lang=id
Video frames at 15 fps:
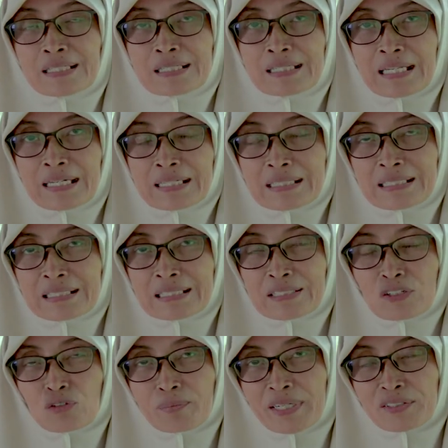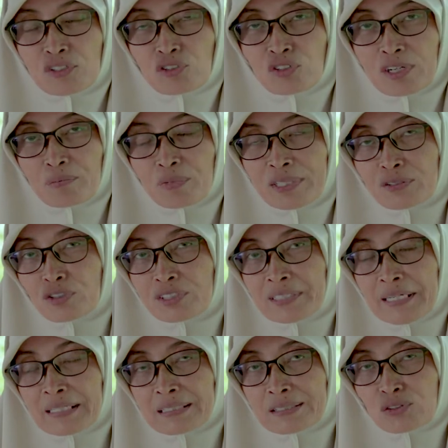dari Ramadan Ramadan
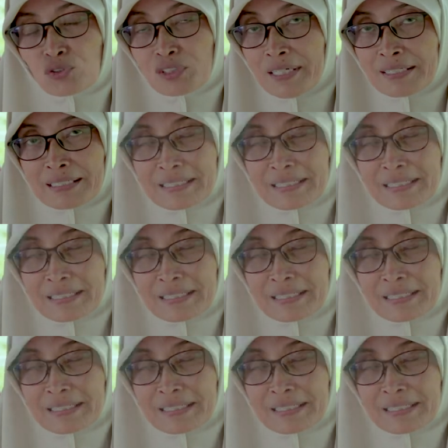yang sudah